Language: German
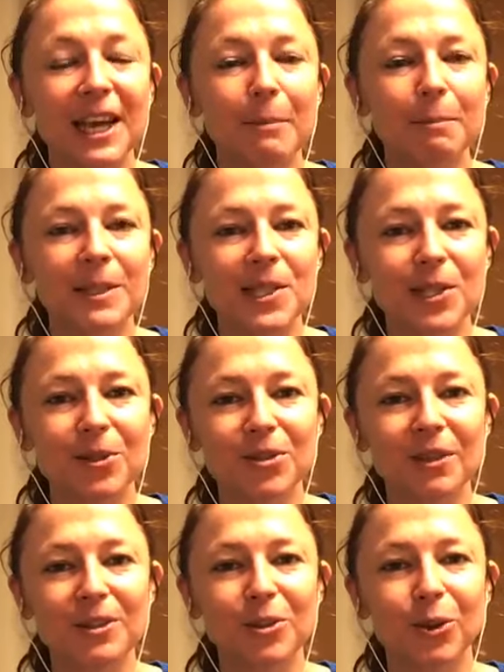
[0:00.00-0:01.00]

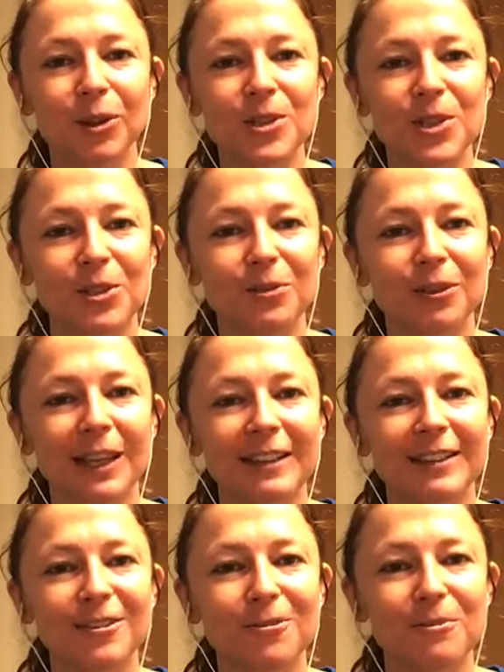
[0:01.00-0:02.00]
beziehungsweise Donnerstag und
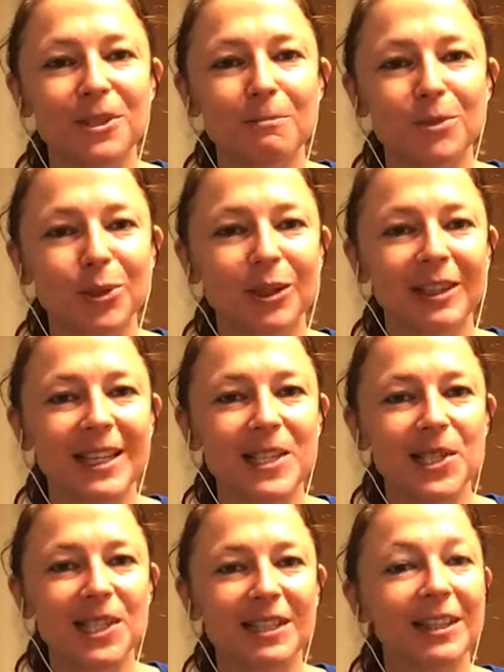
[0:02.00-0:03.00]
Freitag um 17.30
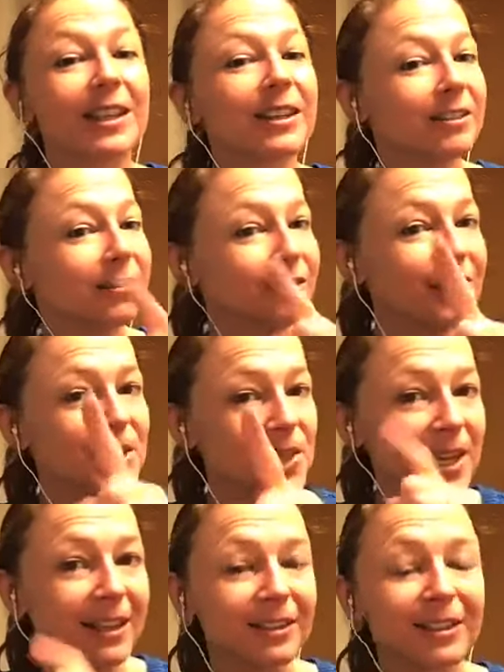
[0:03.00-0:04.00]
Uhr. Und wie
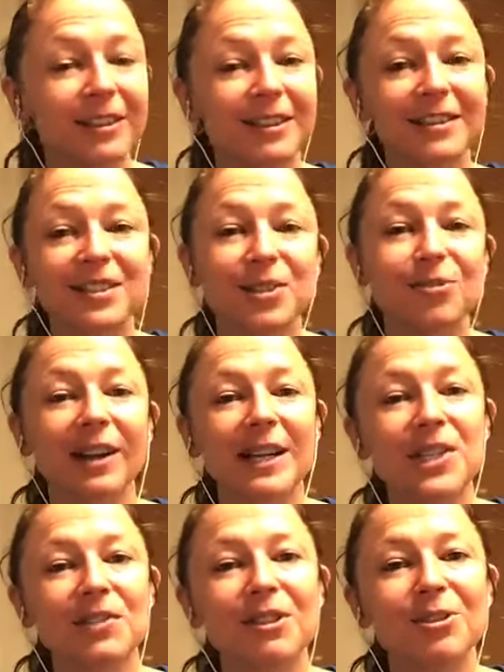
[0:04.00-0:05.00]
gesagt, das
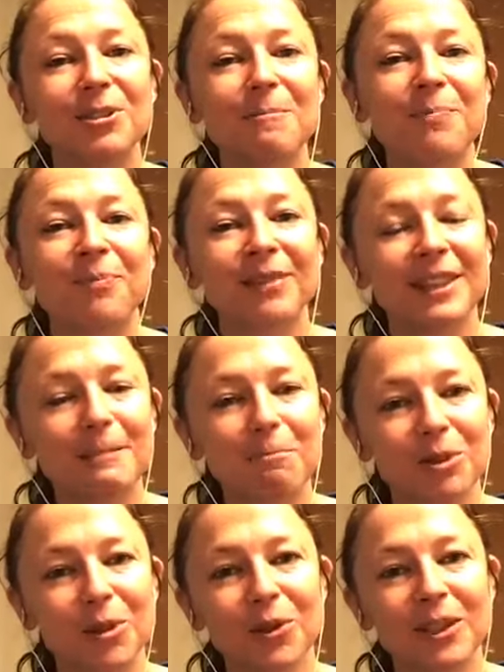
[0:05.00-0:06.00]
Kongressvideo
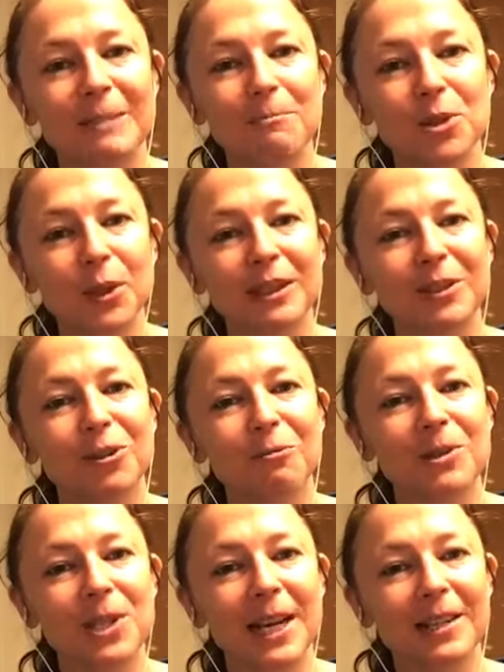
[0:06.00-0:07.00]
gibt es heute noch
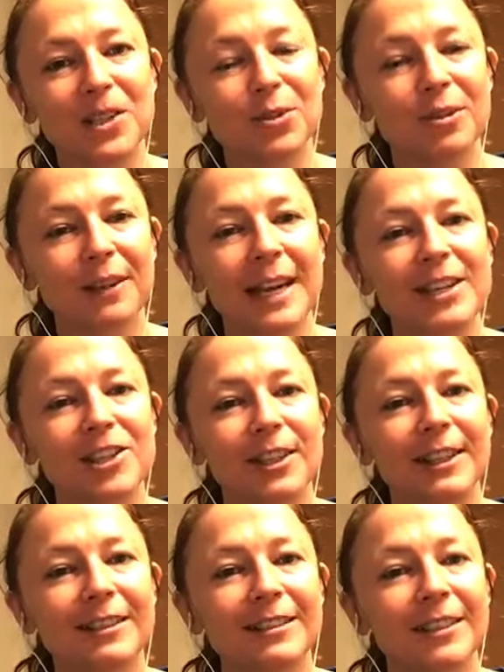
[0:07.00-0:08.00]
bis 18 Uhr
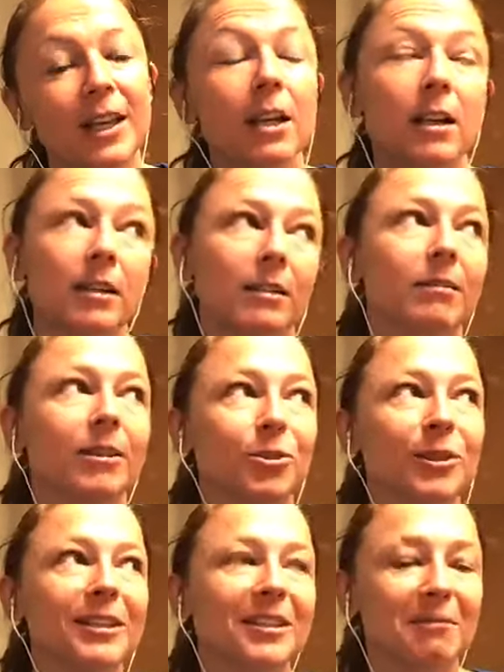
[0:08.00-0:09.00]
freigeschalten.
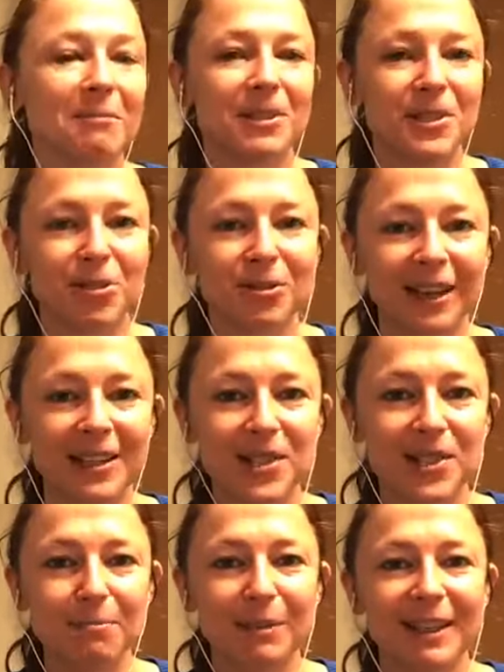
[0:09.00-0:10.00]
Natürlich kann man das
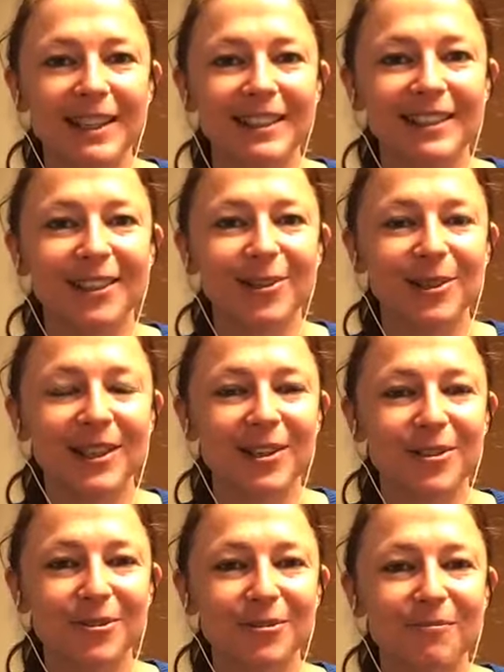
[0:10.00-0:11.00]
Kongresspaket ja auch
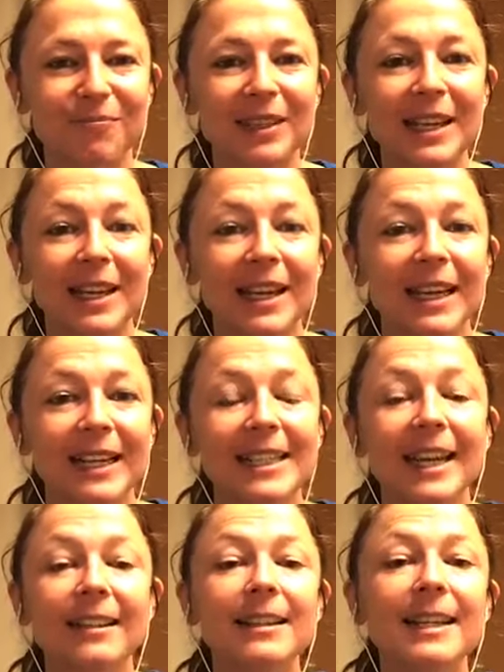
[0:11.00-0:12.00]
kaufen.
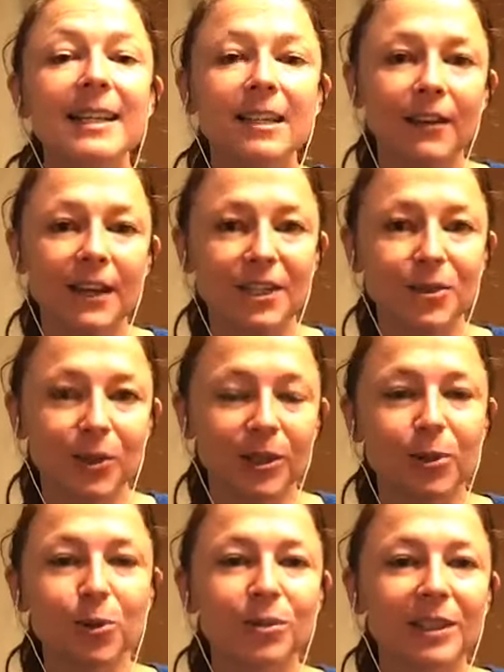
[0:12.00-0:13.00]
Ja, den Link werde ich noch
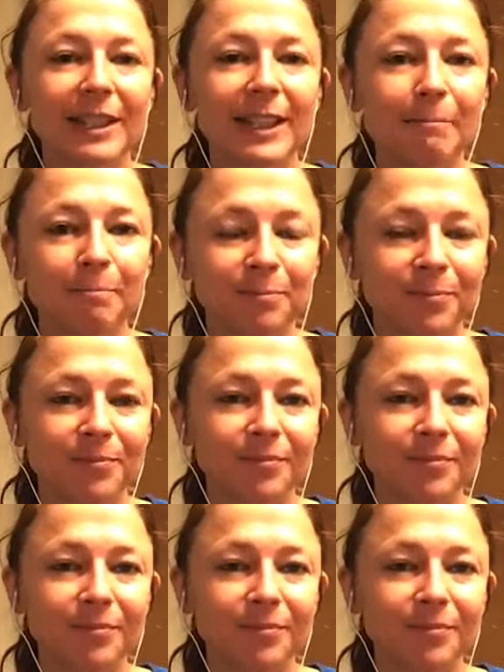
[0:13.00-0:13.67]
drunter geben